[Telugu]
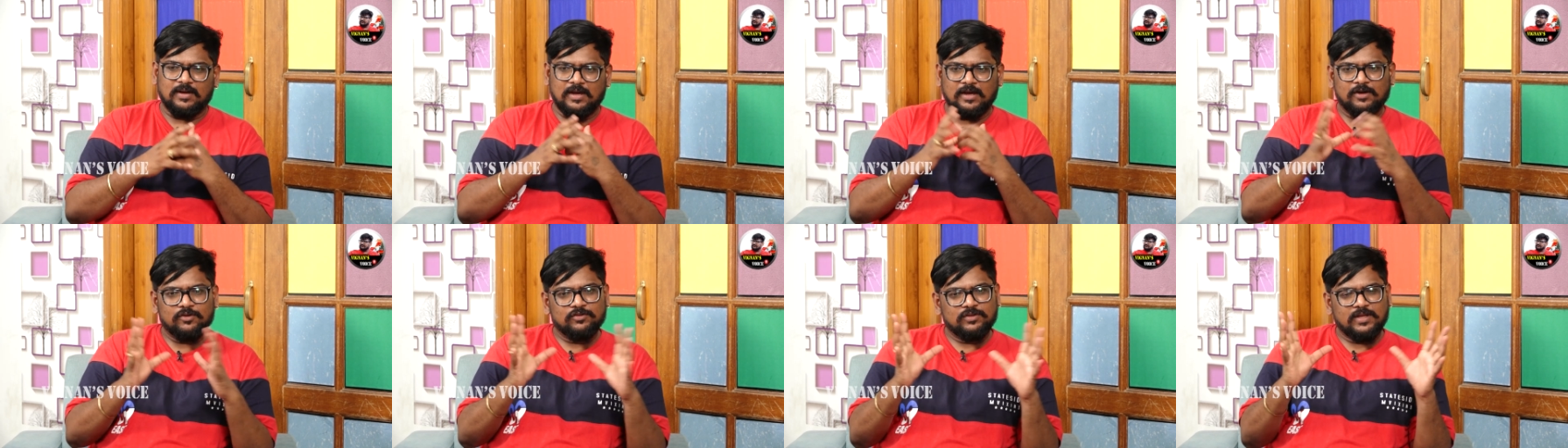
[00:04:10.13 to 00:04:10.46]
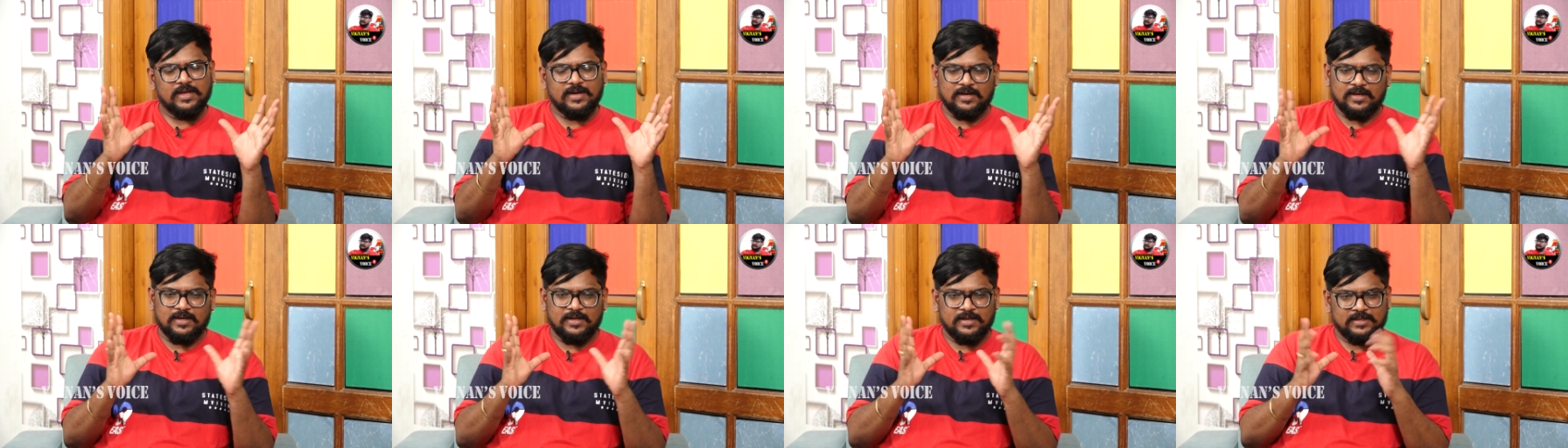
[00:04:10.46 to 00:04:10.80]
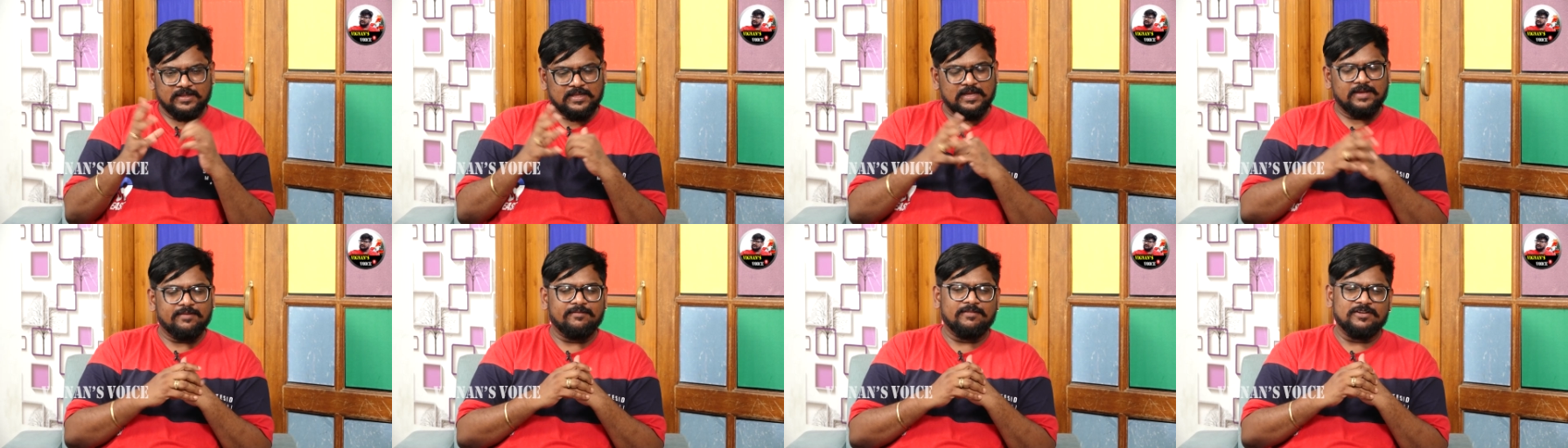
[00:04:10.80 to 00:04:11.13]
అరుదైన
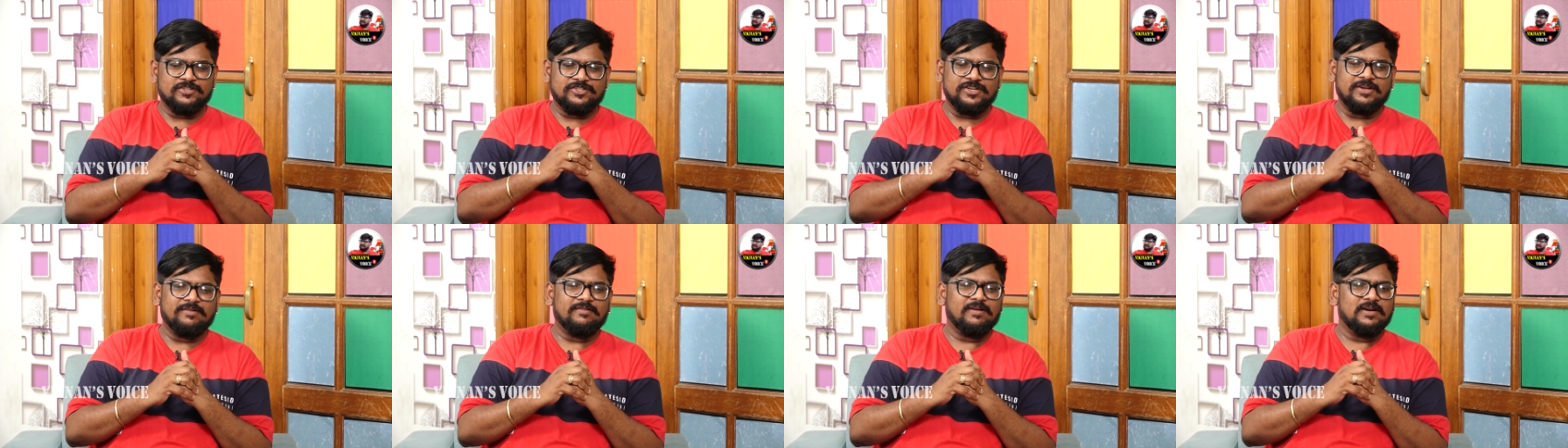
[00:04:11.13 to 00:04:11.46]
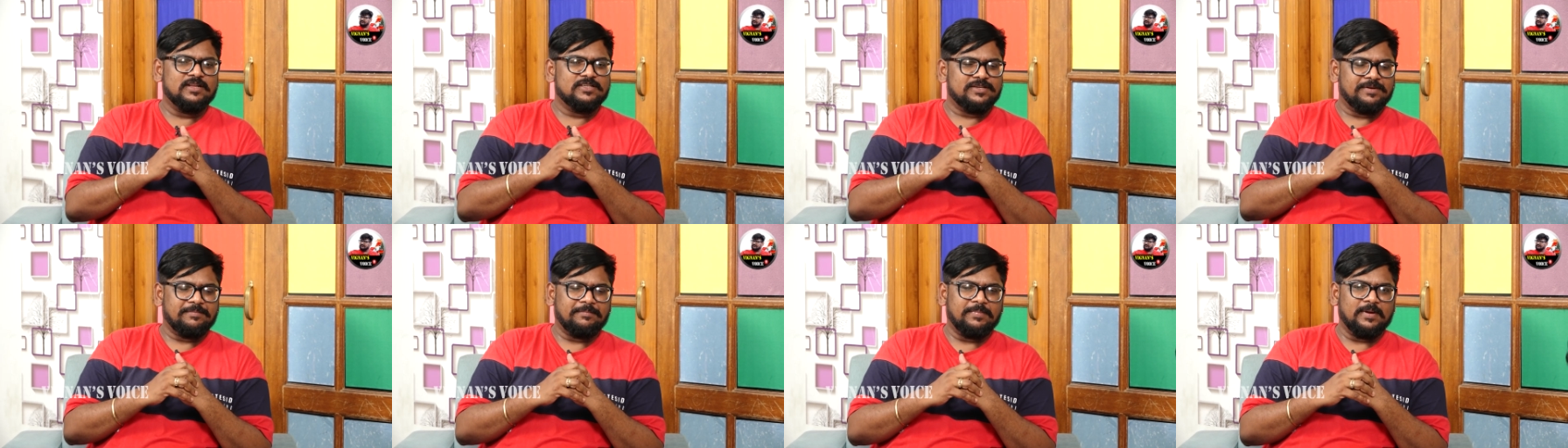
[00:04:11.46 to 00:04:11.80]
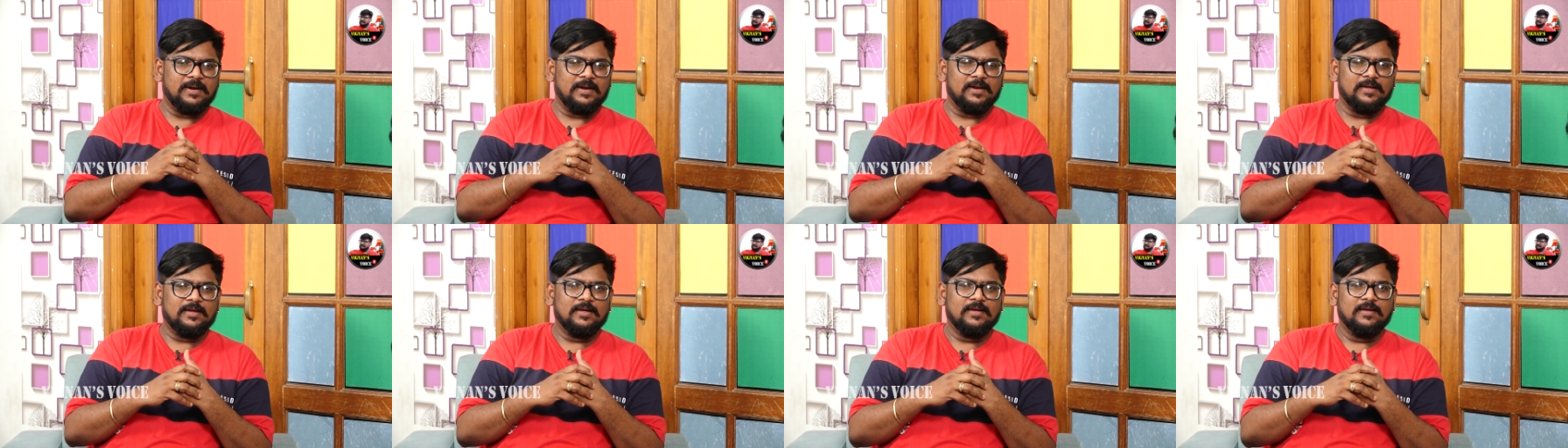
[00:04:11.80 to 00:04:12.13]
ఇద విషయం అనే
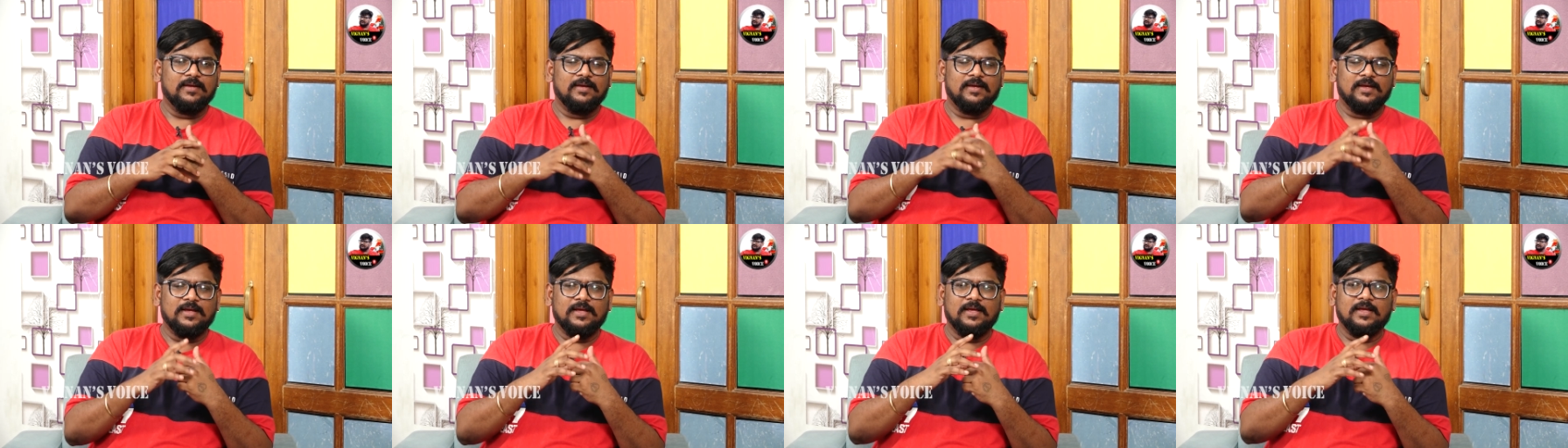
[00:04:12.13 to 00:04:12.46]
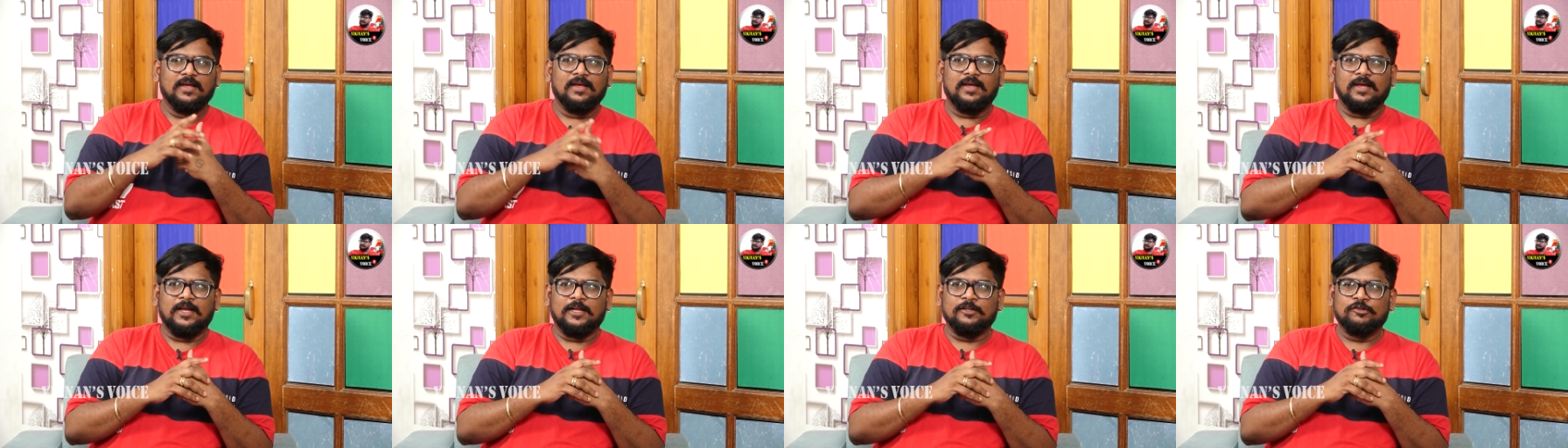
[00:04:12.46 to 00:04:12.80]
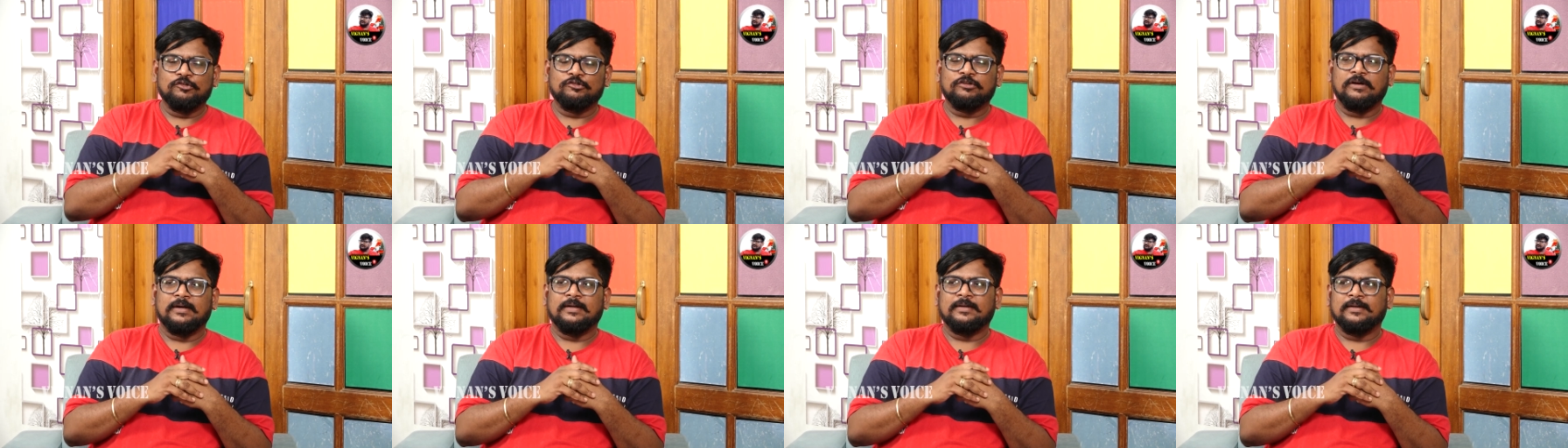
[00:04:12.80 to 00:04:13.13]
చెప్పాలి
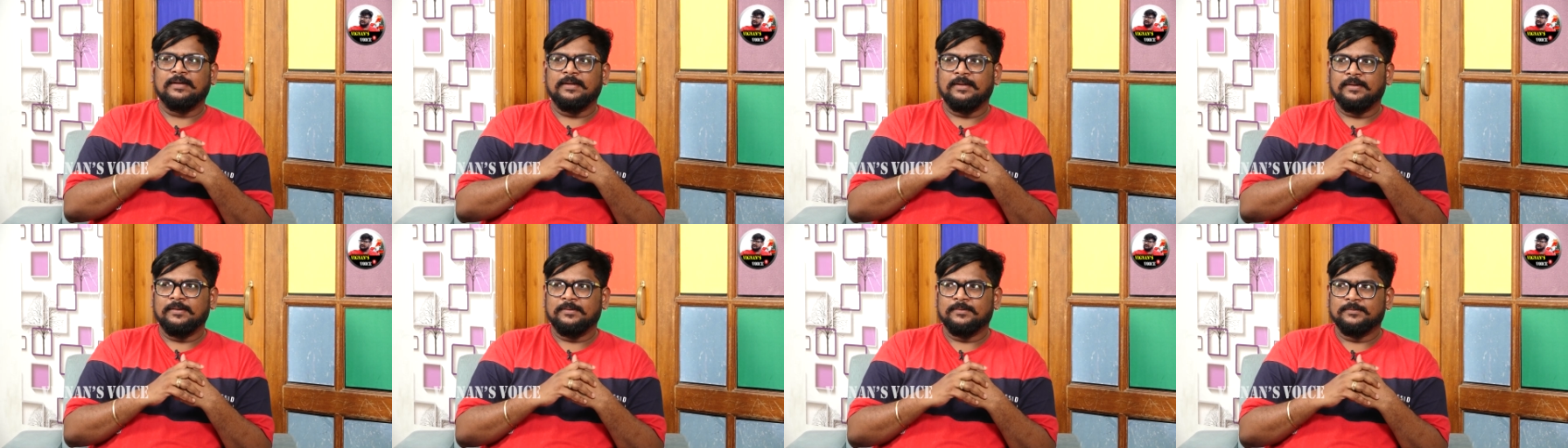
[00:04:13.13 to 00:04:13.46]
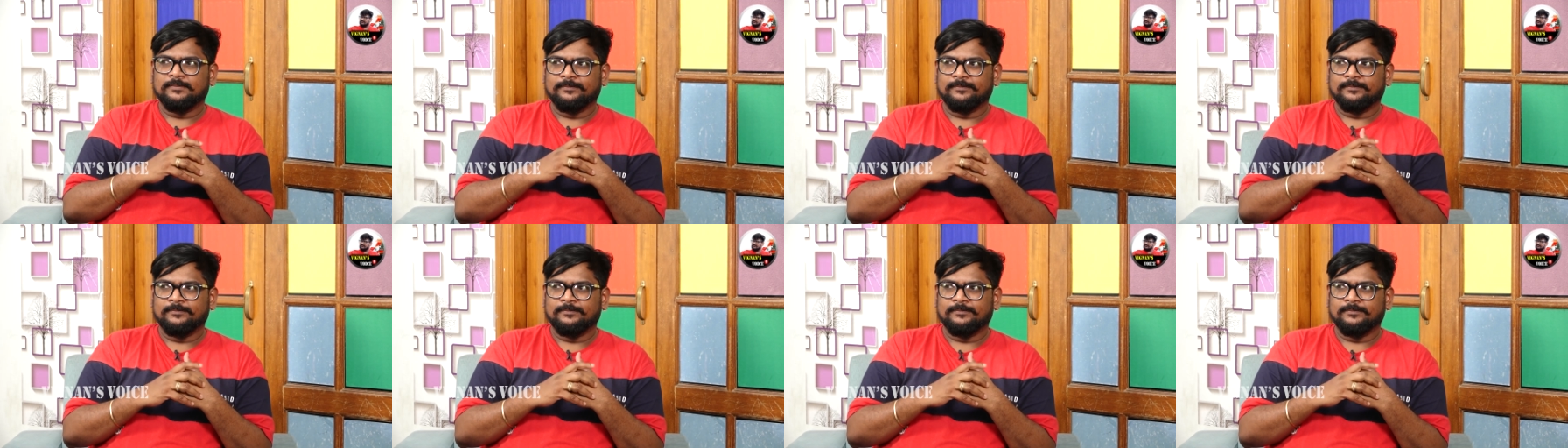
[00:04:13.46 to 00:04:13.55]
ఎందుకంటే